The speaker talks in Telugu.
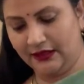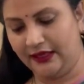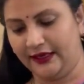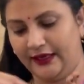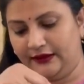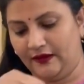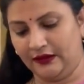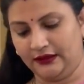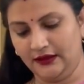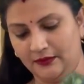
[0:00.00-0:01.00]
ఇట్లా ఎండ్ అయిన
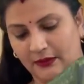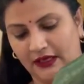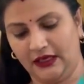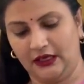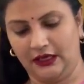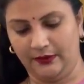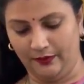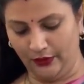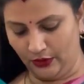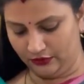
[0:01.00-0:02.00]
తర్వాత మనకి ఈ
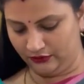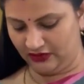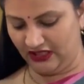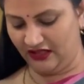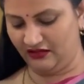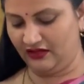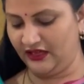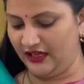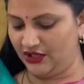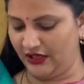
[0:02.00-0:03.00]
బ్లూ చి
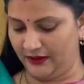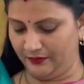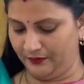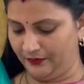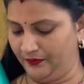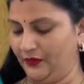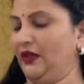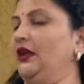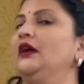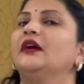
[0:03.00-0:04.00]
గ్రీన్ షేడ్
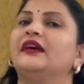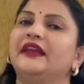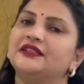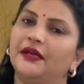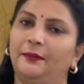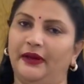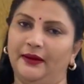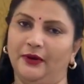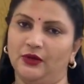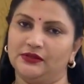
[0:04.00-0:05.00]
గ్రీన్ షేడ్ ప్లెయిన్
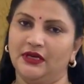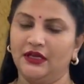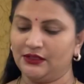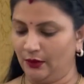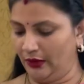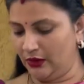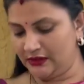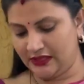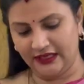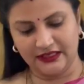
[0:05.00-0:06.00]
బ్లౌజ్ సో
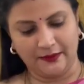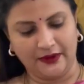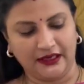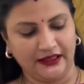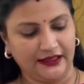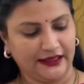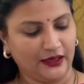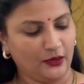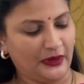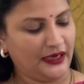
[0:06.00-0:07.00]
బ్లౌజ్కి చెప్పినా కదా ఇది ఎట్లా
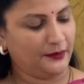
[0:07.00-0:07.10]
మళ్ళీ